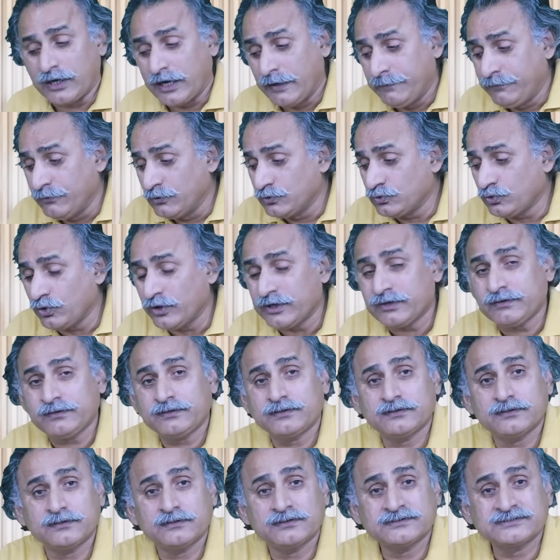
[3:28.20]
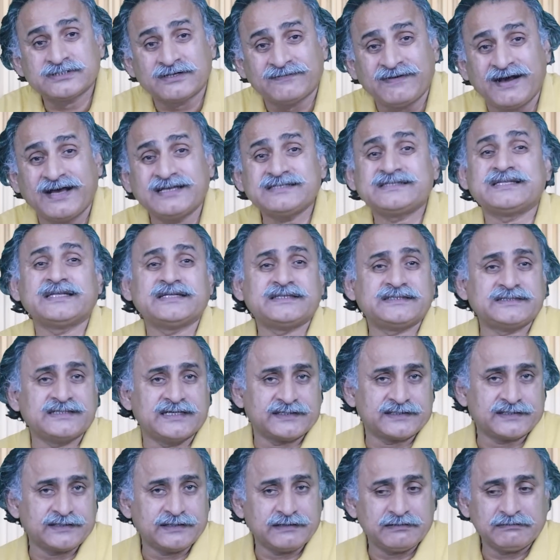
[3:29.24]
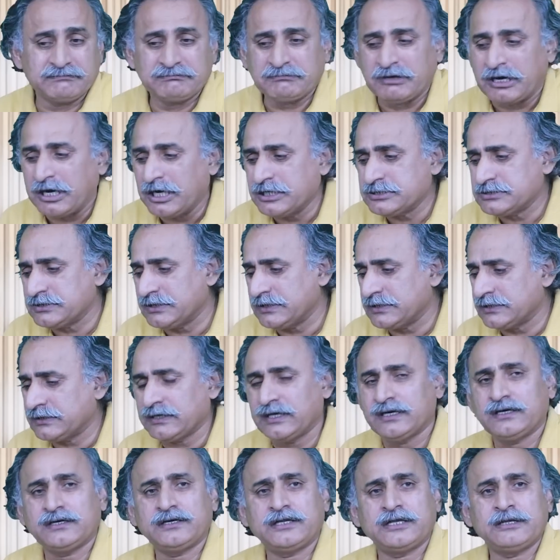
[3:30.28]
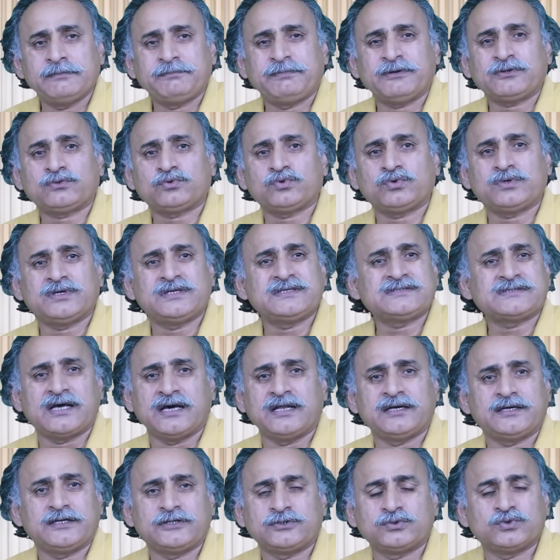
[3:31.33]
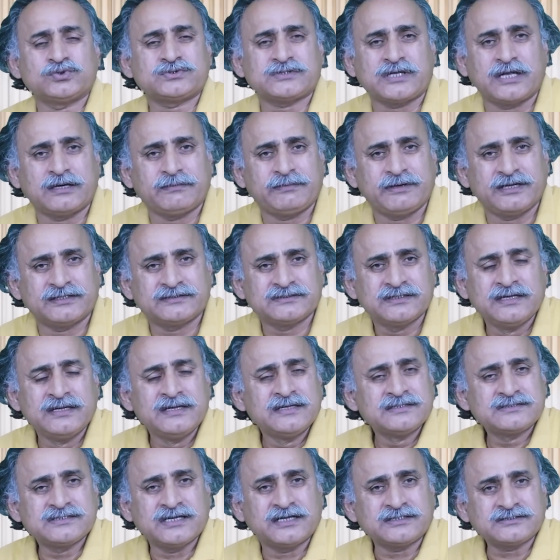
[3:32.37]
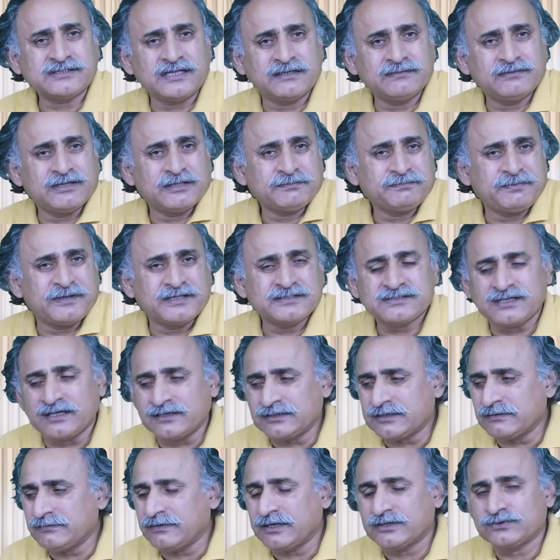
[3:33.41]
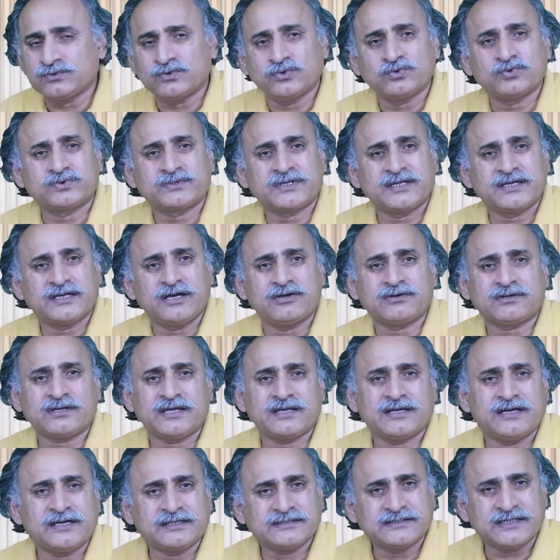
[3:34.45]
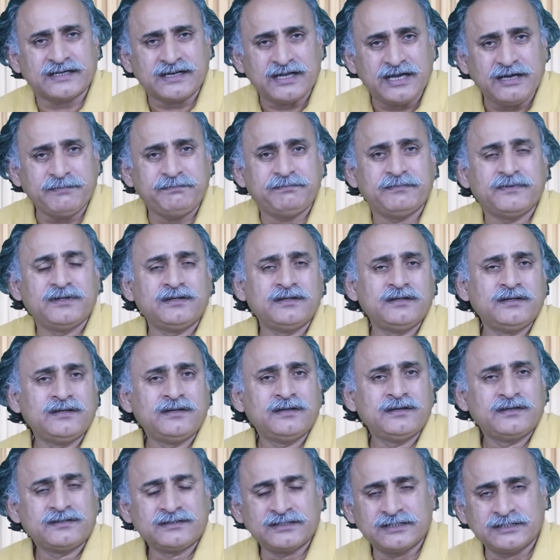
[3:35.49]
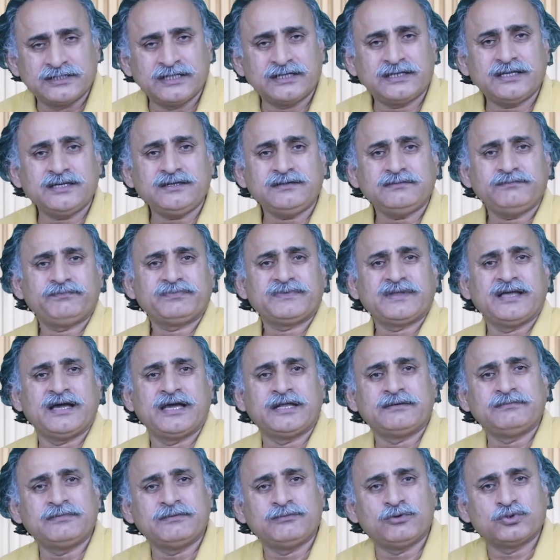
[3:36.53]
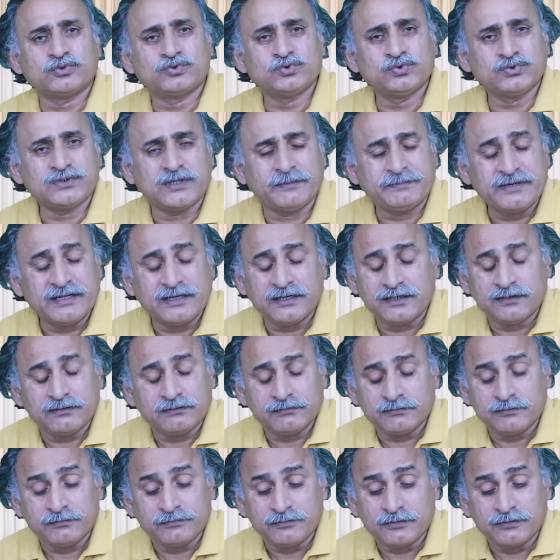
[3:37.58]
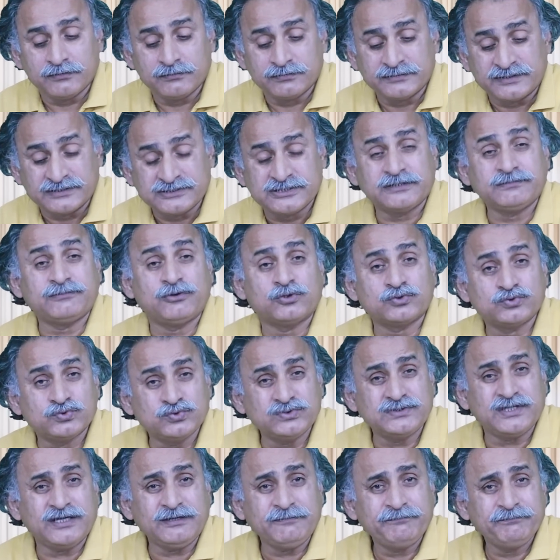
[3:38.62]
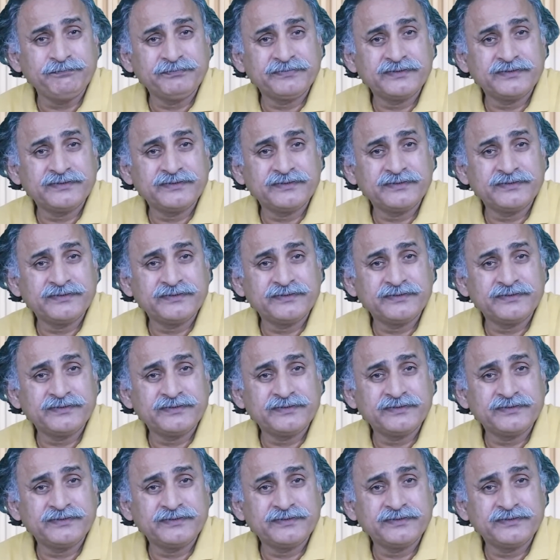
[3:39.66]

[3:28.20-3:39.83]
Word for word: तो अब उनको एक जवाब दे दिया गया है आज नहीं कल नहीं परसों नहीं साल नहीं दो साल बाद चार साल बाद पाँच साल के बाद कोई उठेगा और कहेगा कि जनाब ये देखें आइन में मौजूद अपना नज़ीर मौजूद है